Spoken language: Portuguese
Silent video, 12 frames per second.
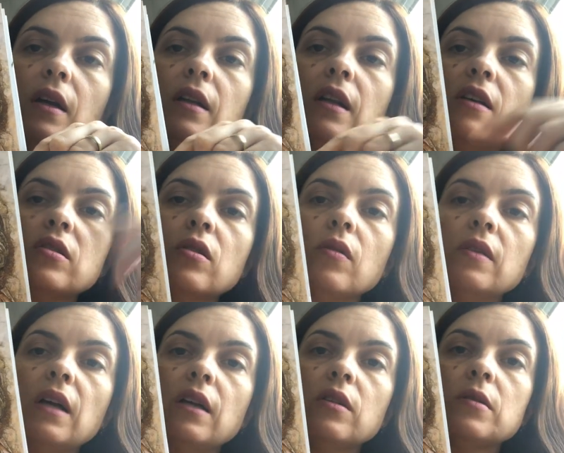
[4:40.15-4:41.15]
nem
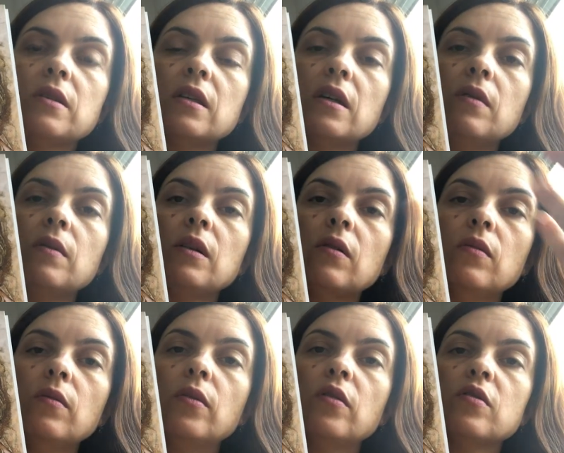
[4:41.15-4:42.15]
soldados são e
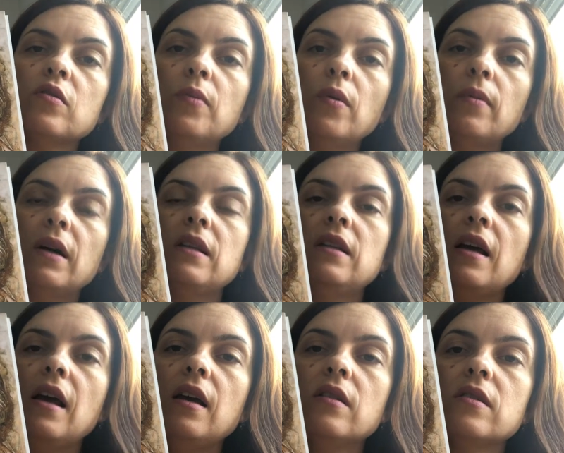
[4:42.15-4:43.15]
com bons
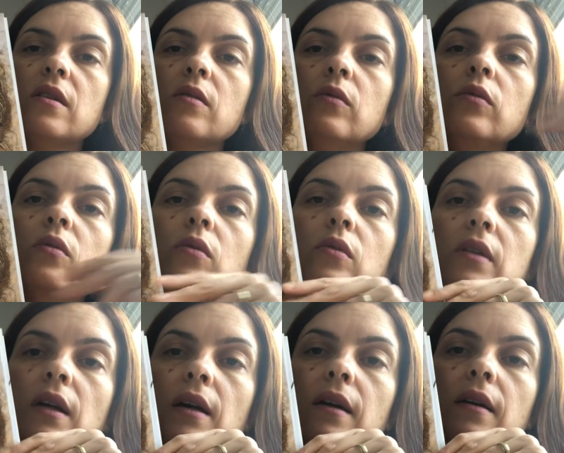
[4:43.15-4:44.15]
bombardeios e com tudo
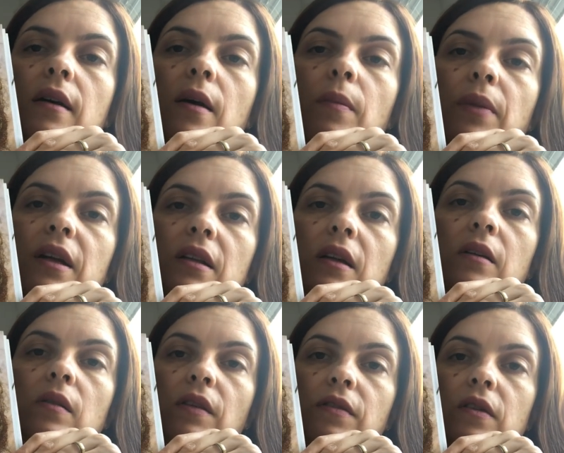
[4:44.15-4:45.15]
tá
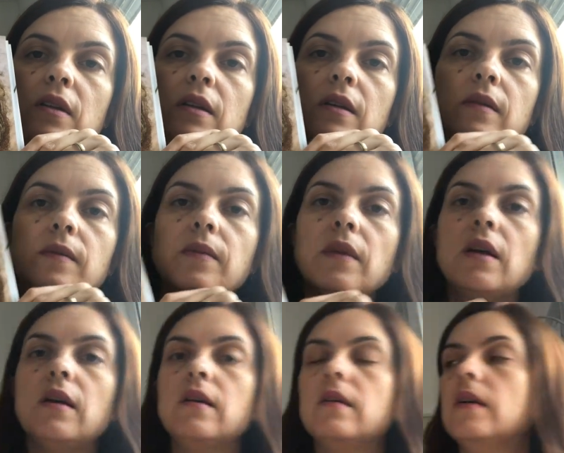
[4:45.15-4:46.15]
perdendo a vida,
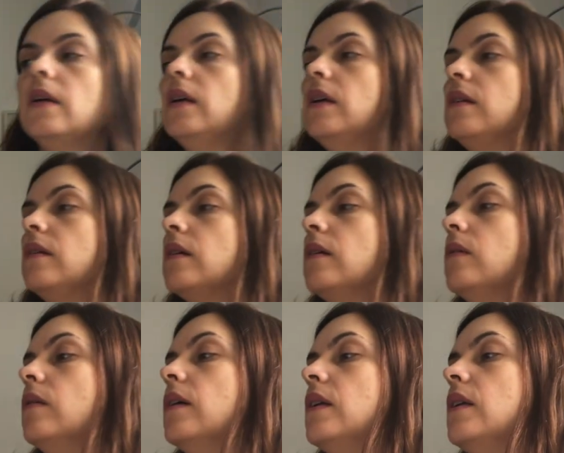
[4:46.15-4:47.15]
né?
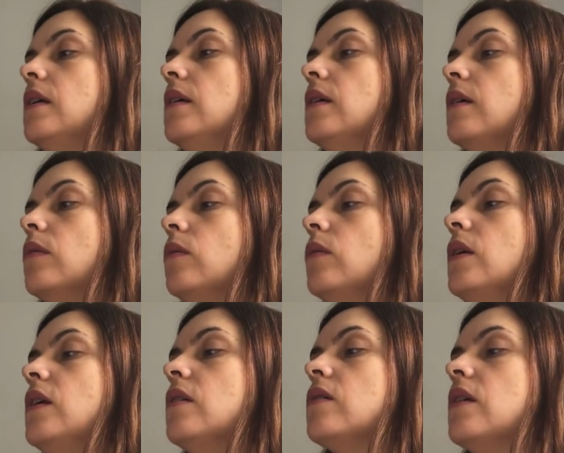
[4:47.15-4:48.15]
Então ele, com
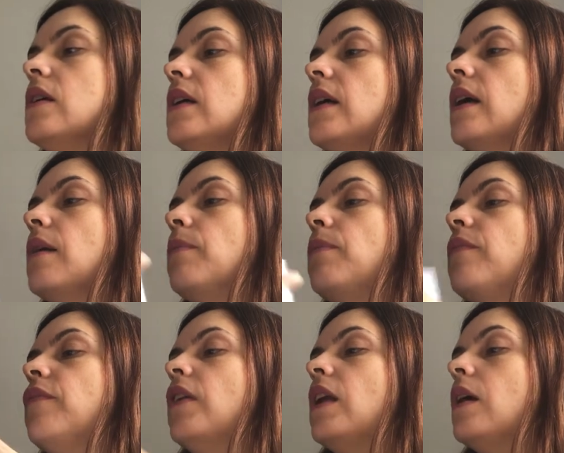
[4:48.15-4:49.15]
isso, ele quer
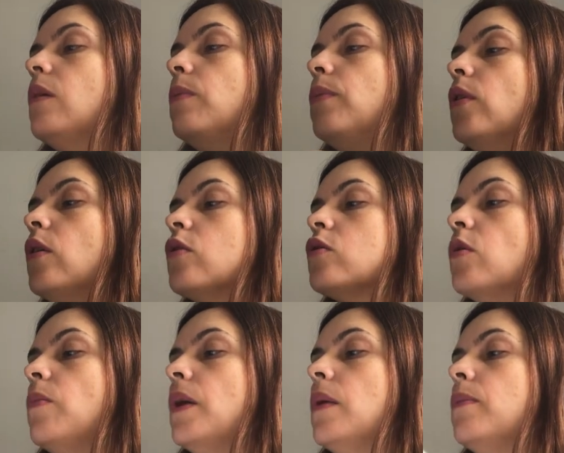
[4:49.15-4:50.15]
falar um pouco
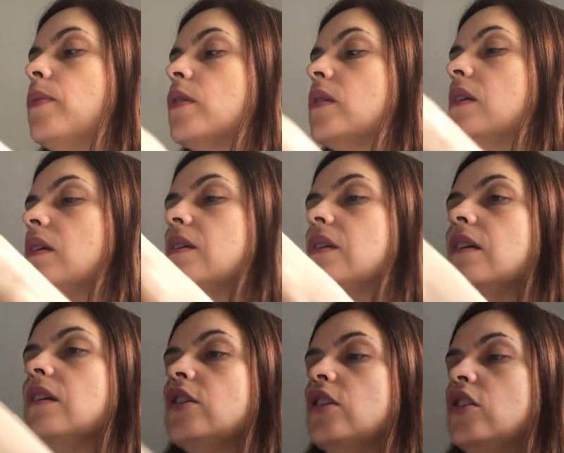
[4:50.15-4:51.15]
sobre a importância
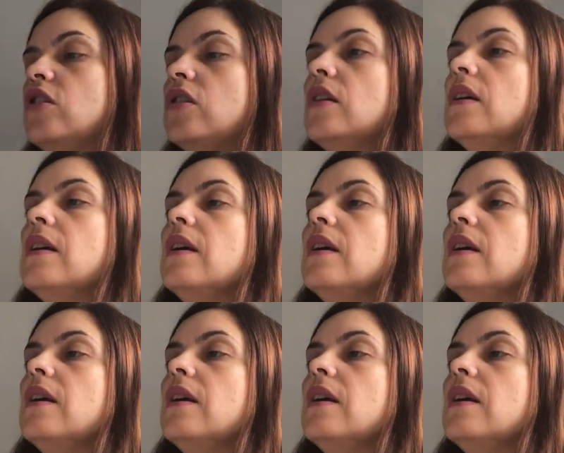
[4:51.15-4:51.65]
da gente